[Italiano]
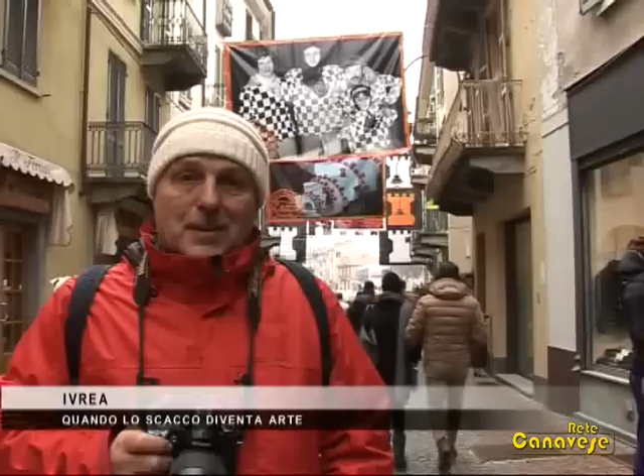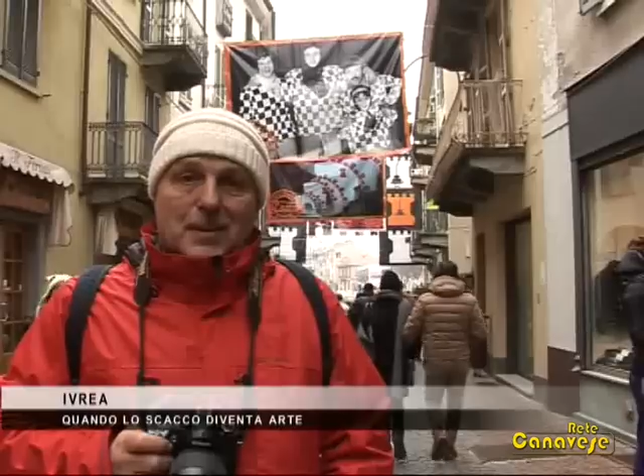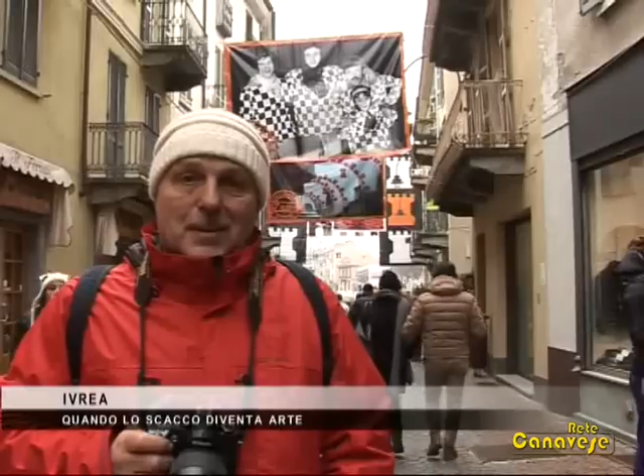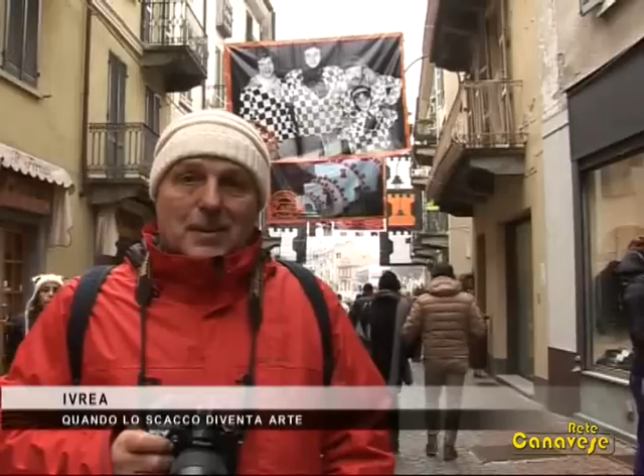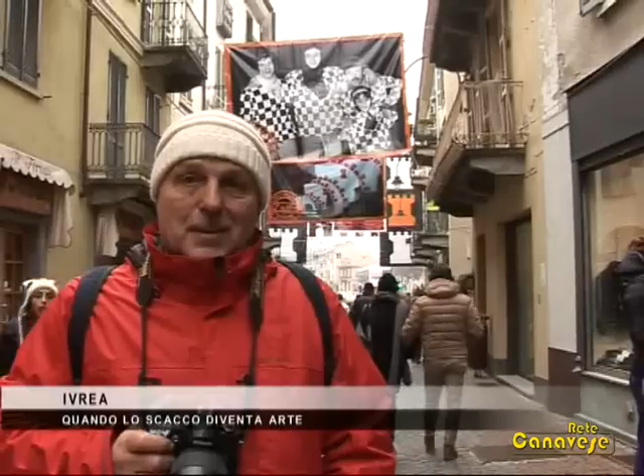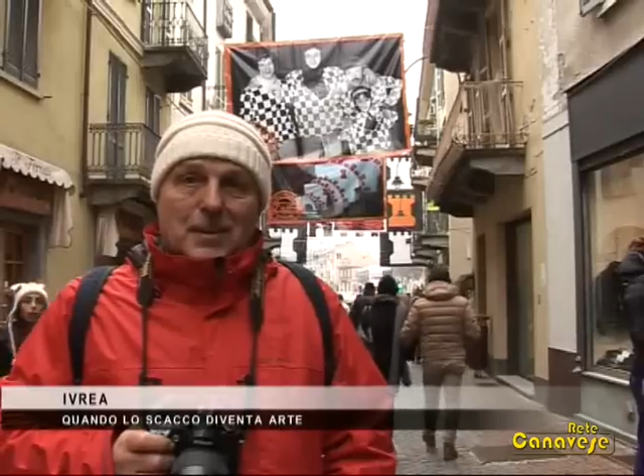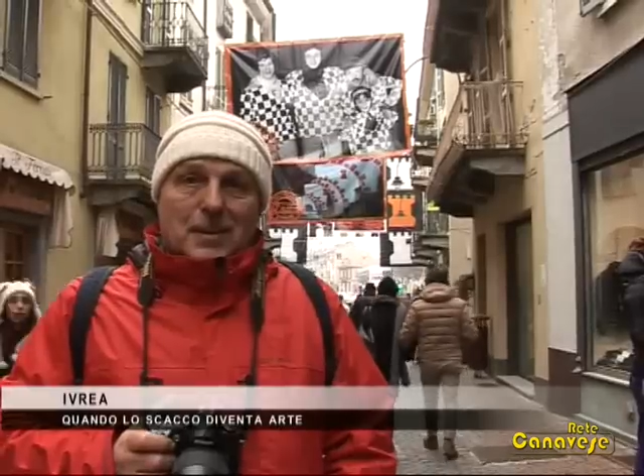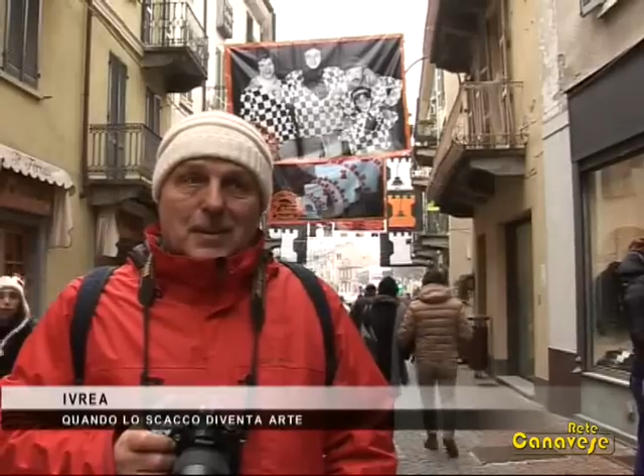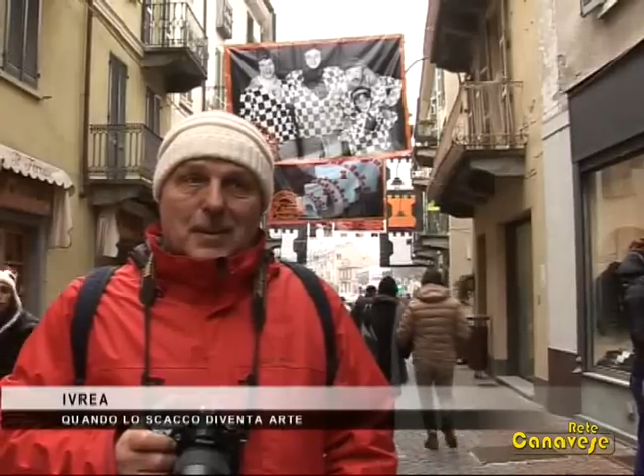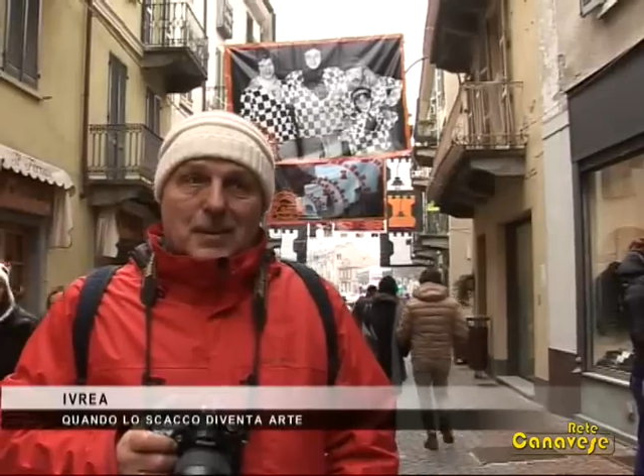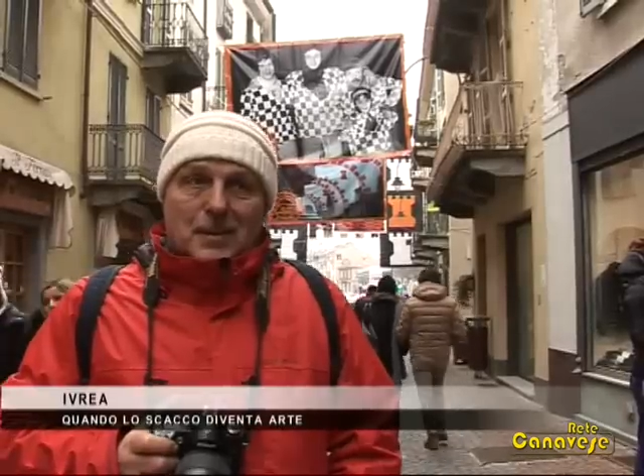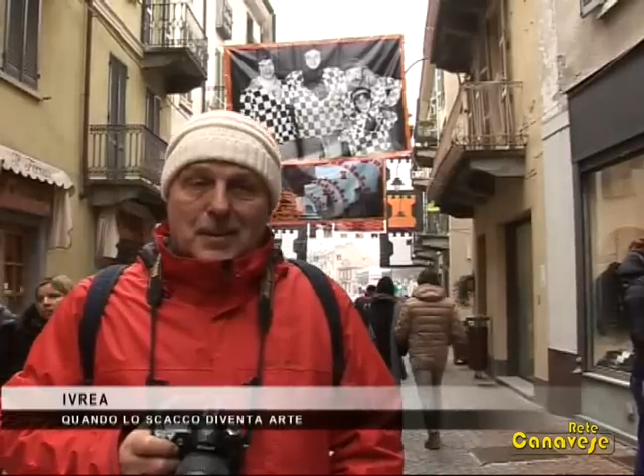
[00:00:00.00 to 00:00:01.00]
Marco Gianola e
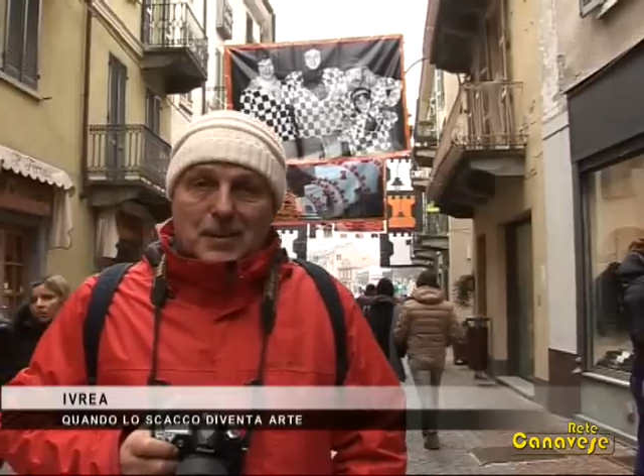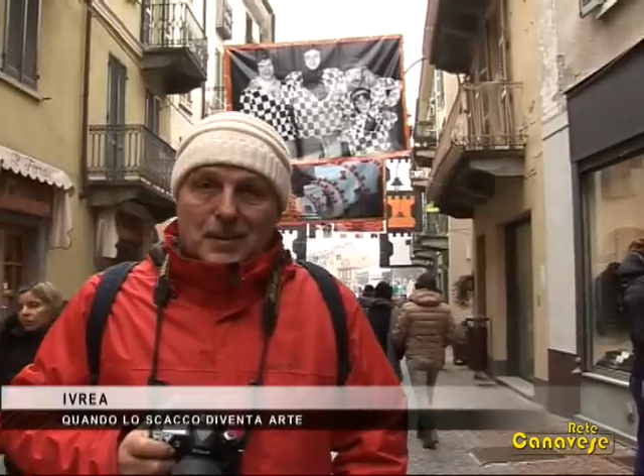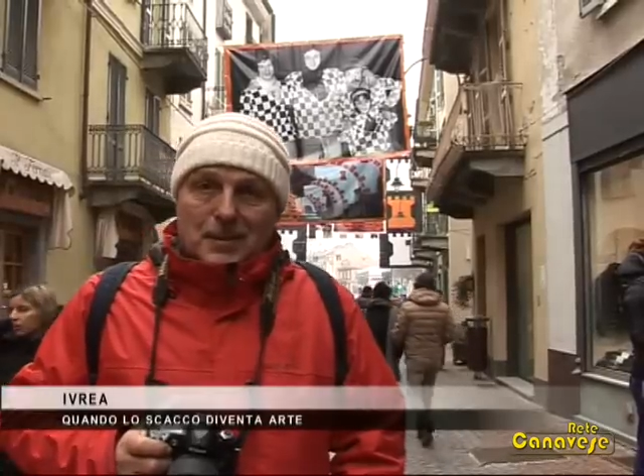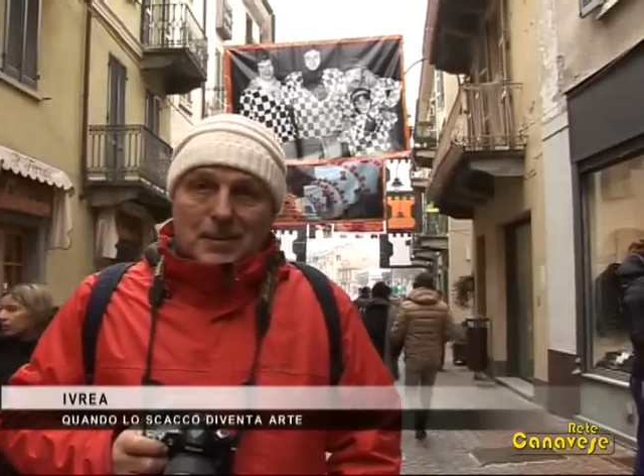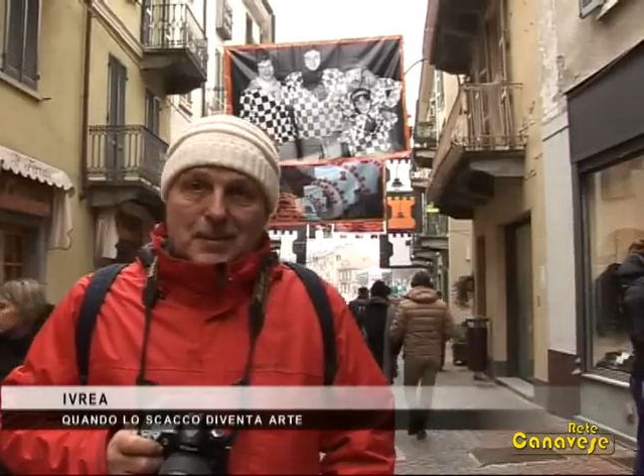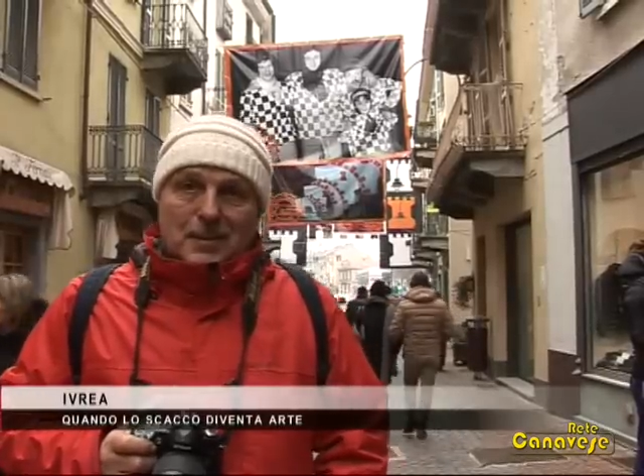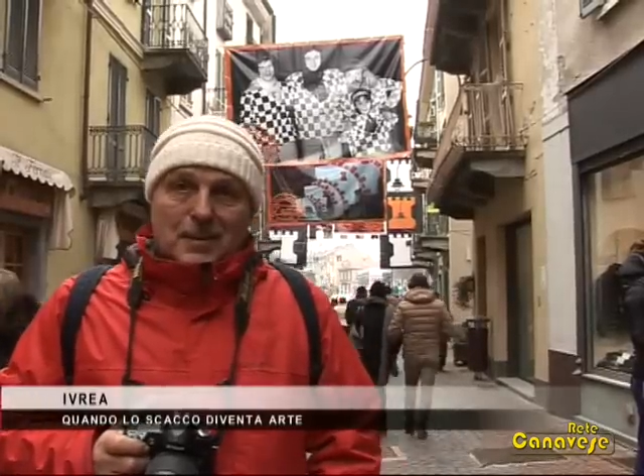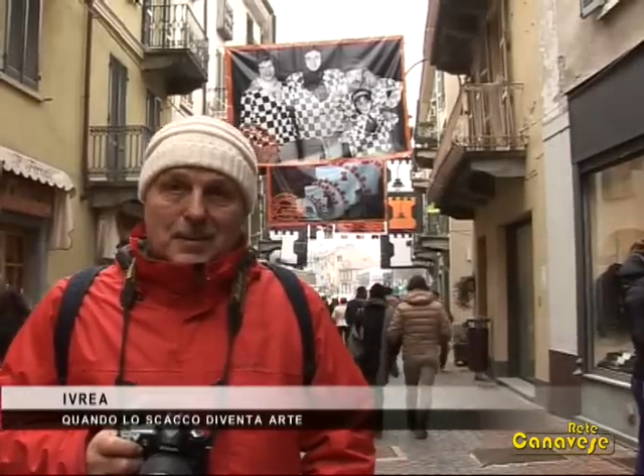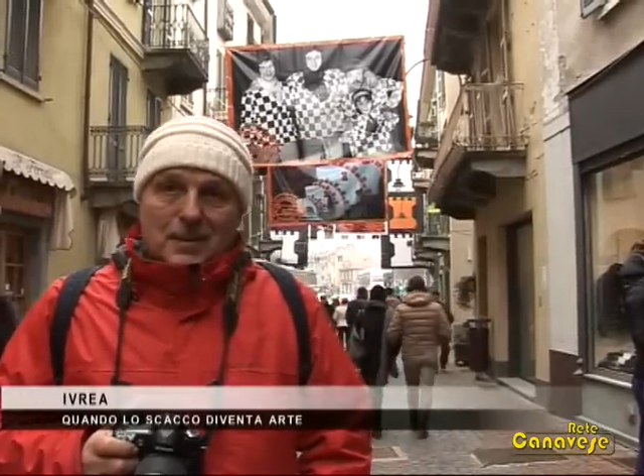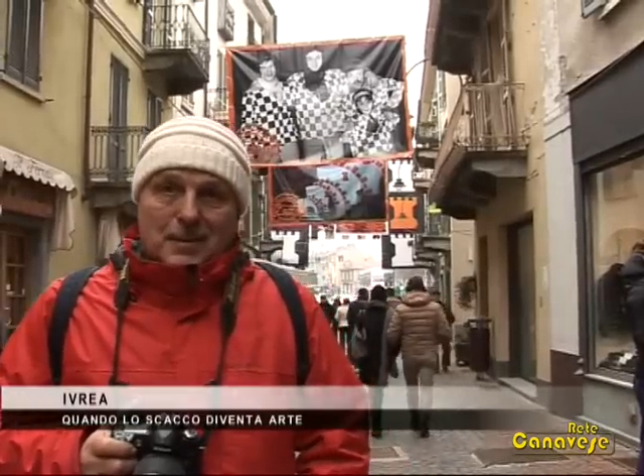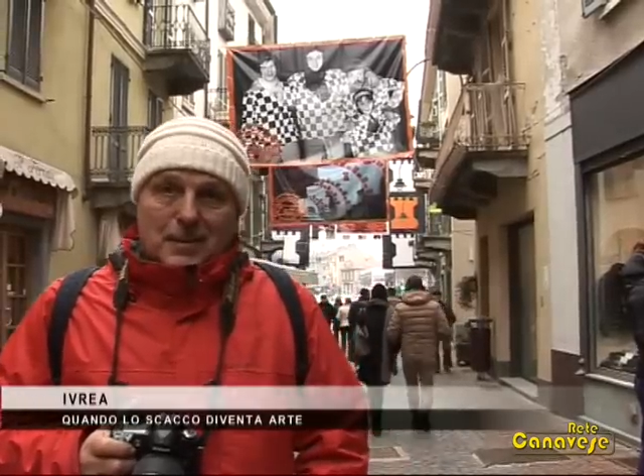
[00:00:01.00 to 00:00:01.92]
altri due ragazzi